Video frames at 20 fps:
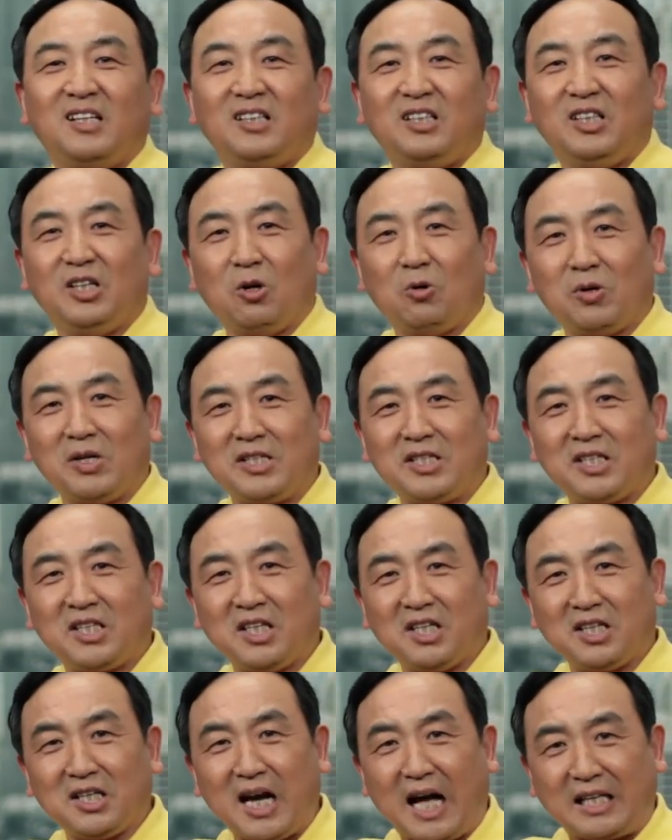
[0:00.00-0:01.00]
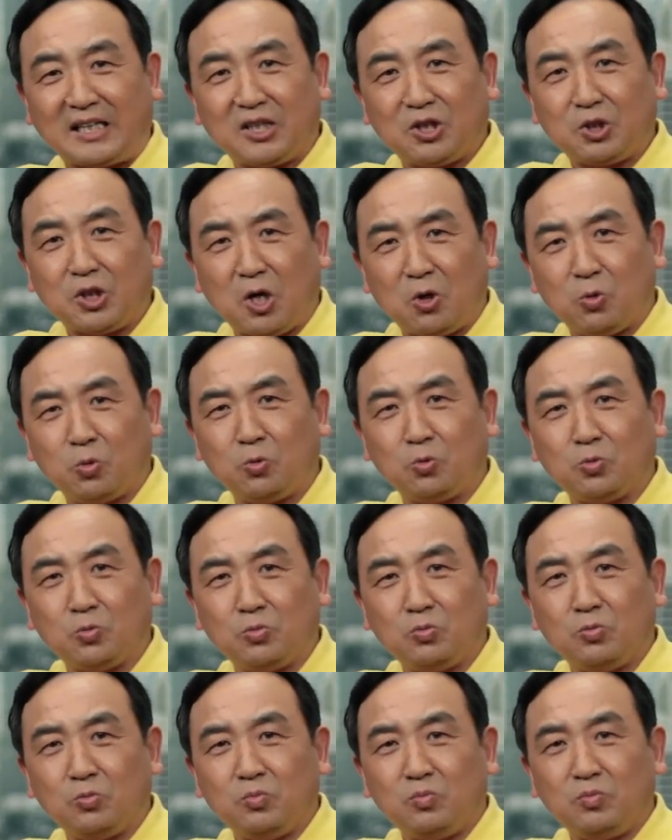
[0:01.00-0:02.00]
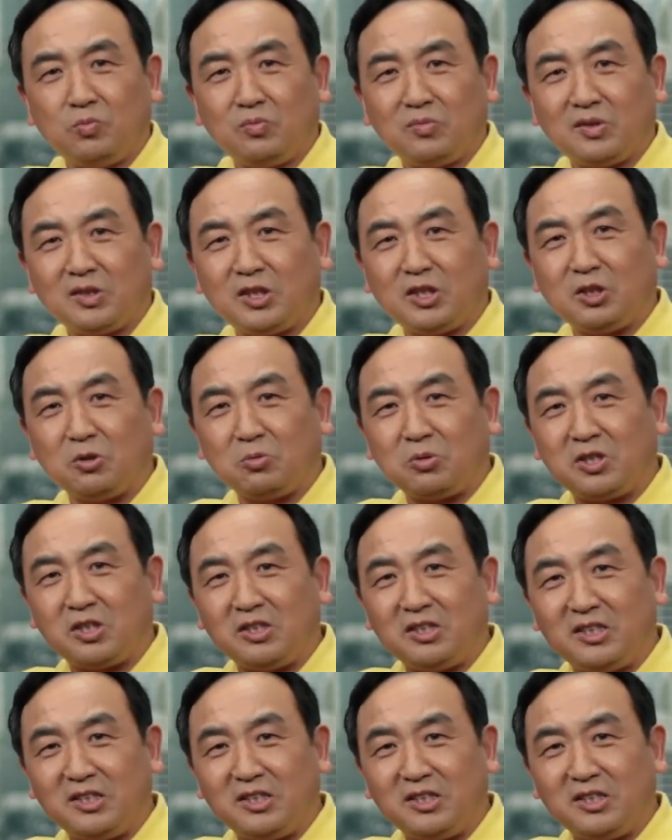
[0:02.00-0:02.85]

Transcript: 有了情感的投入，就是